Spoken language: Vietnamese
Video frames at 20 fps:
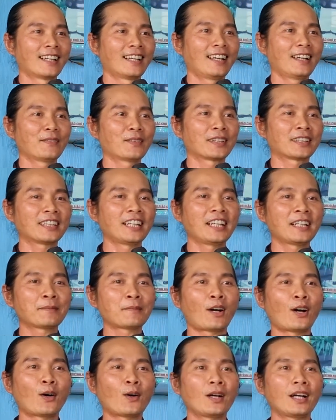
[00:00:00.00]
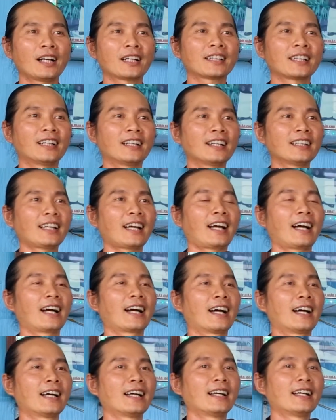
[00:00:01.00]
Mình tiến bộ hơn nữa
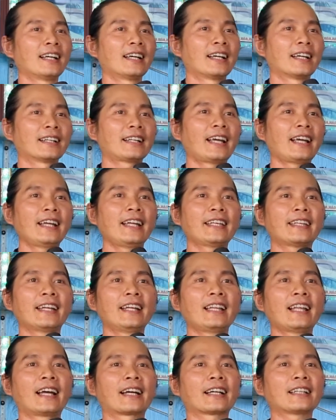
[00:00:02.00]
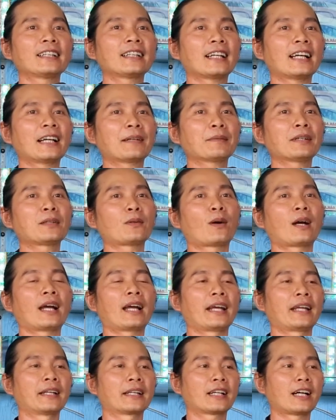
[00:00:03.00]
là đây chỉ là cái thức ăn bên
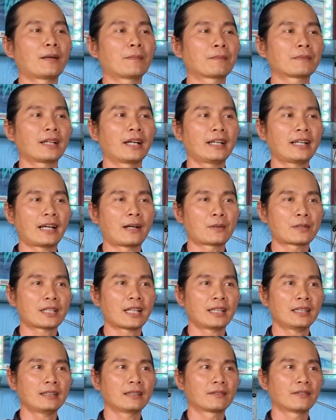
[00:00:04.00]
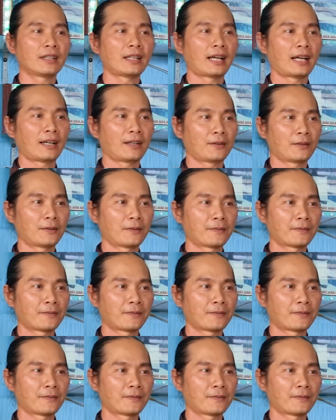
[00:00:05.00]
ngoài, không thể nào sánh được với đạo.